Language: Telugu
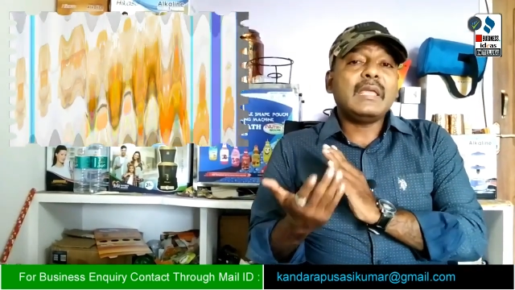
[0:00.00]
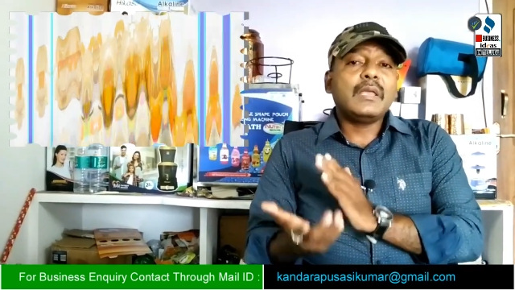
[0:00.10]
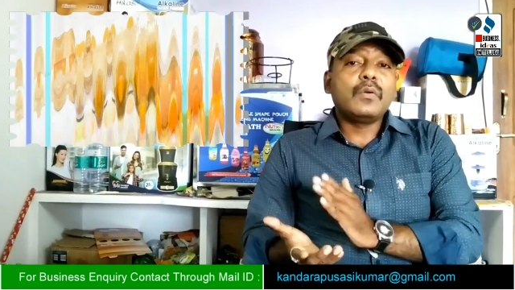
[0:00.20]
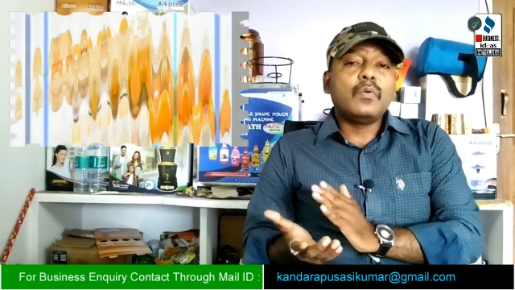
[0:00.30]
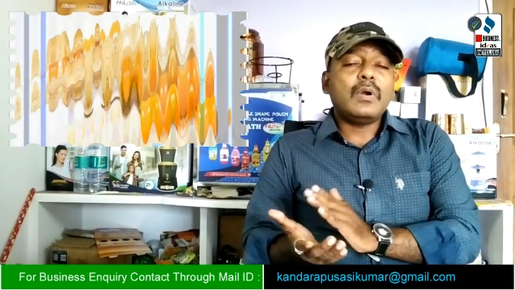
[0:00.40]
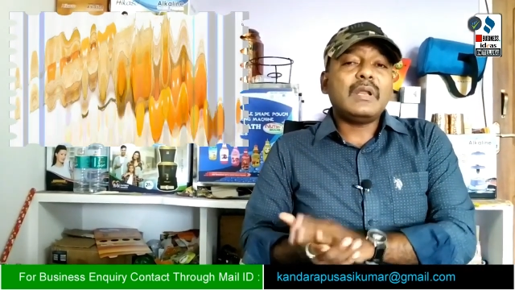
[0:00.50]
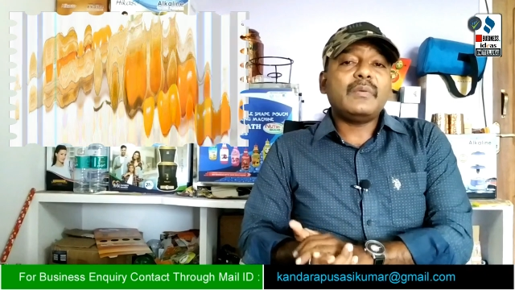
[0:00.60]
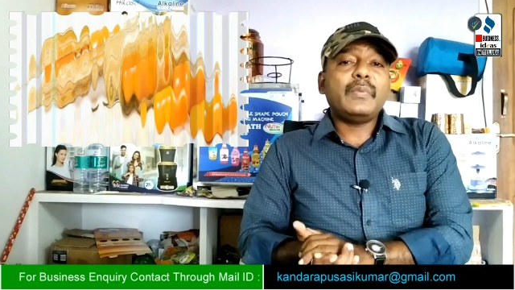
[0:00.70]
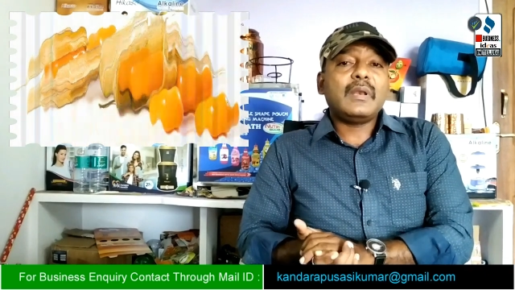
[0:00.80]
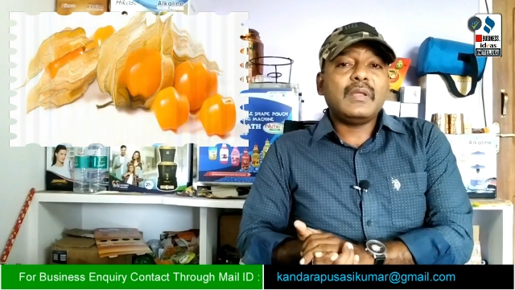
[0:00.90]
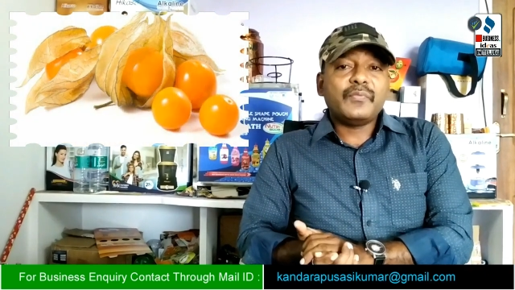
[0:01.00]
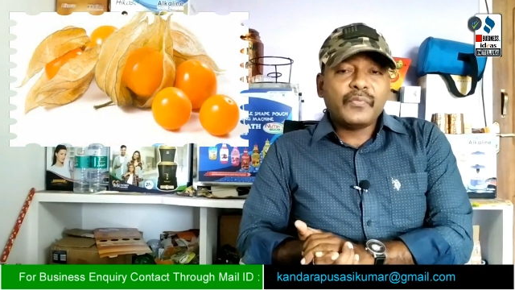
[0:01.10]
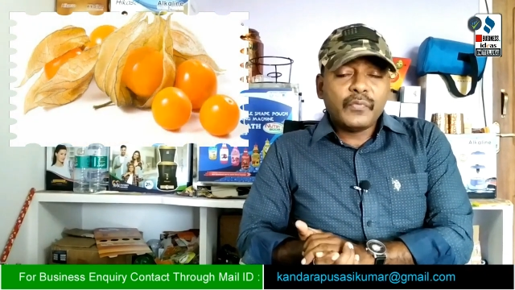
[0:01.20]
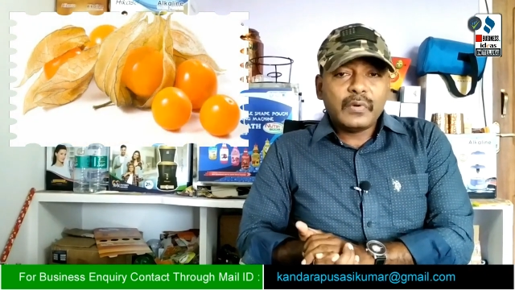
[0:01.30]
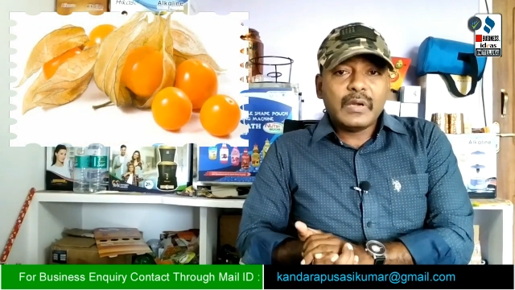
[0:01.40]
ఈ గోల్డెన్ బెర్రీ
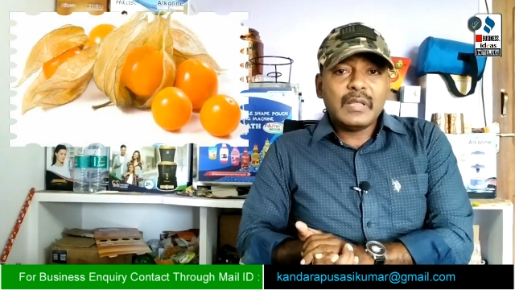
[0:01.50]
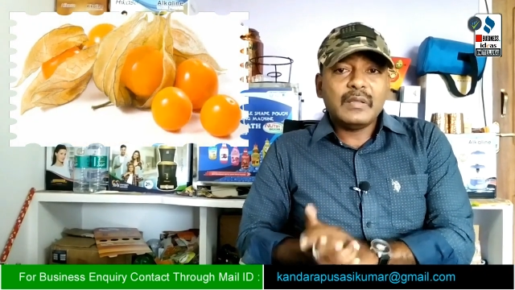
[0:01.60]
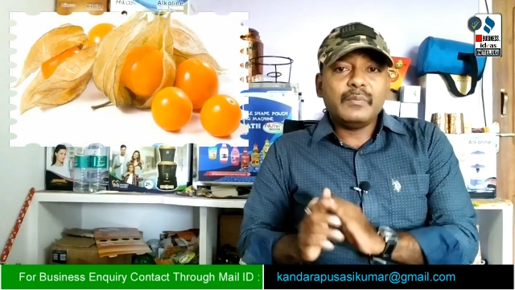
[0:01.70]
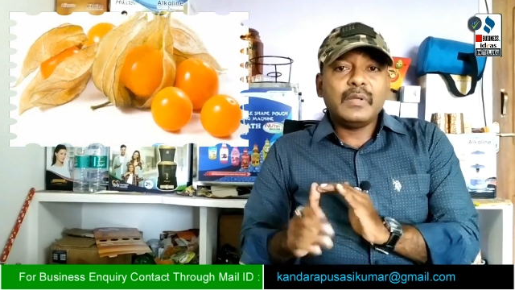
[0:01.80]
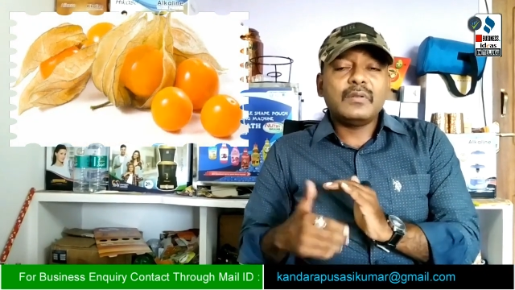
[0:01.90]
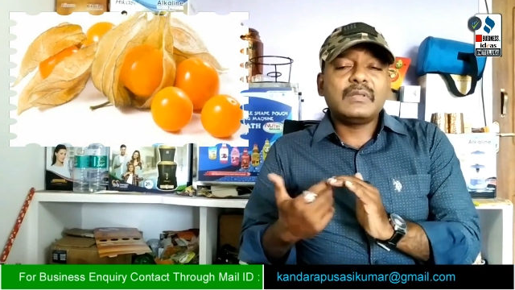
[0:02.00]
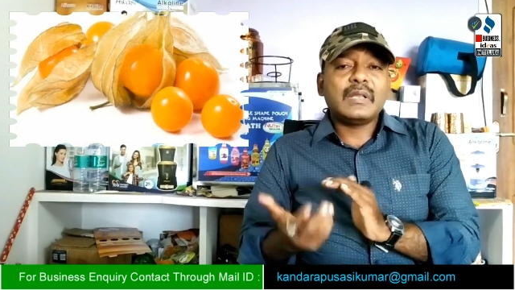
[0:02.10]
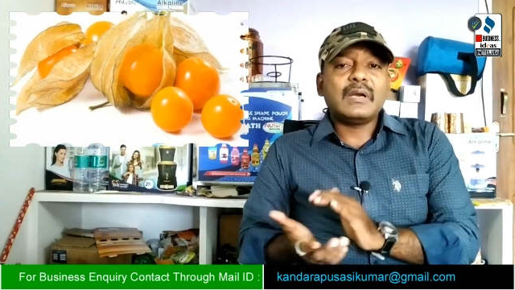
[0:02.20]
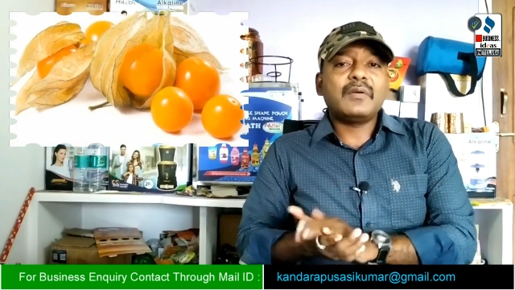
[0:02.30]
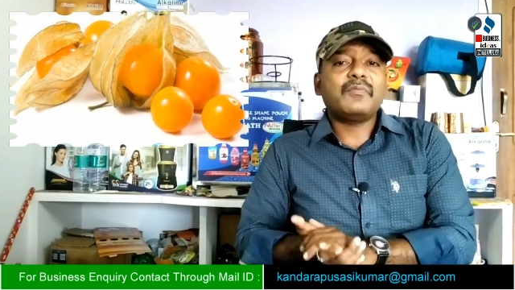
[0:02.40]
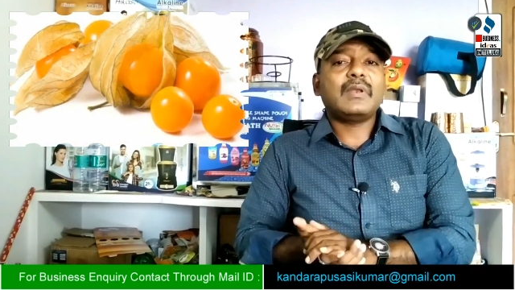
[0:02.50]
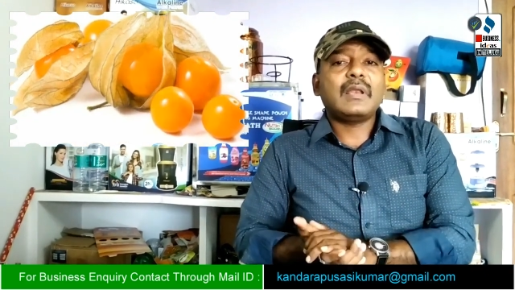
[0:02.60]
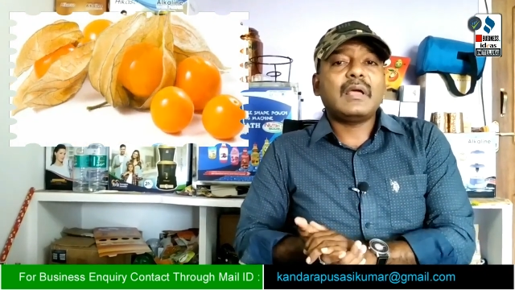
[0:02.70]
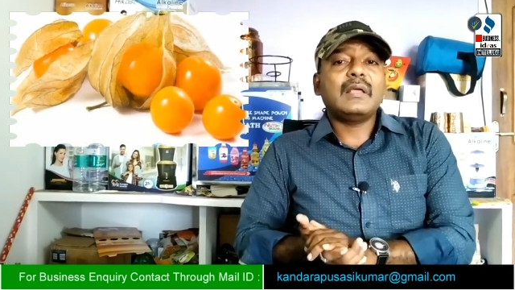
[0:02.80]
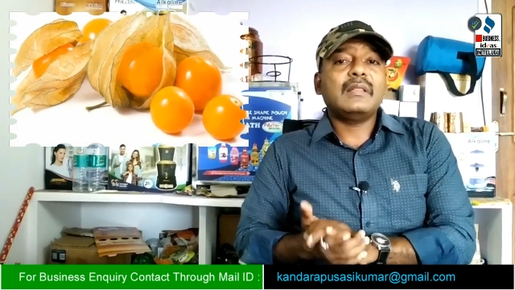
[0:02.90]
ఫ్రూట్ని మీరు తినడం వలన